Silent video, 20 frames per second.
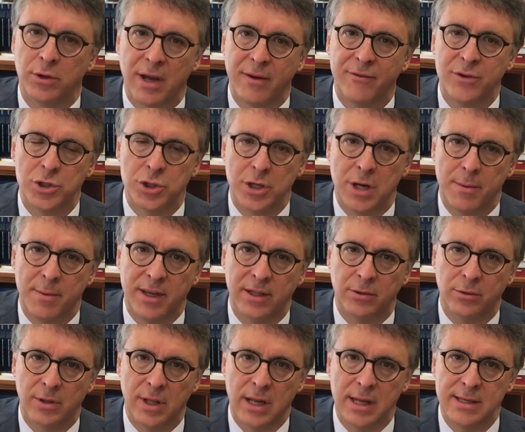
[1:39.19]
di
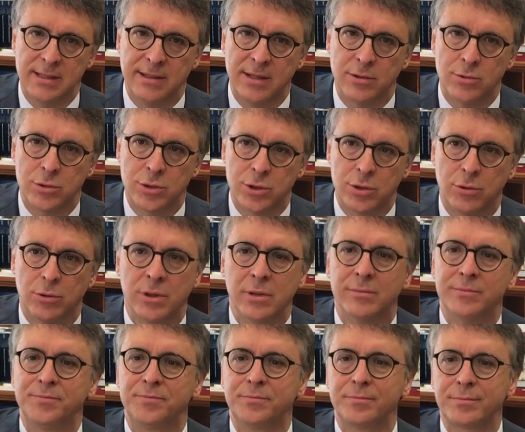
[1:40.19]
avvicinamento delle
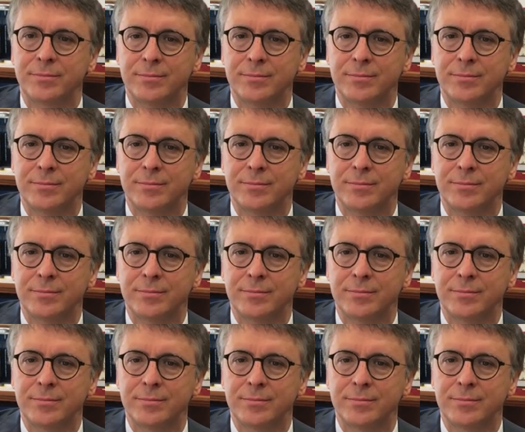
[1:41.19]
istituzioni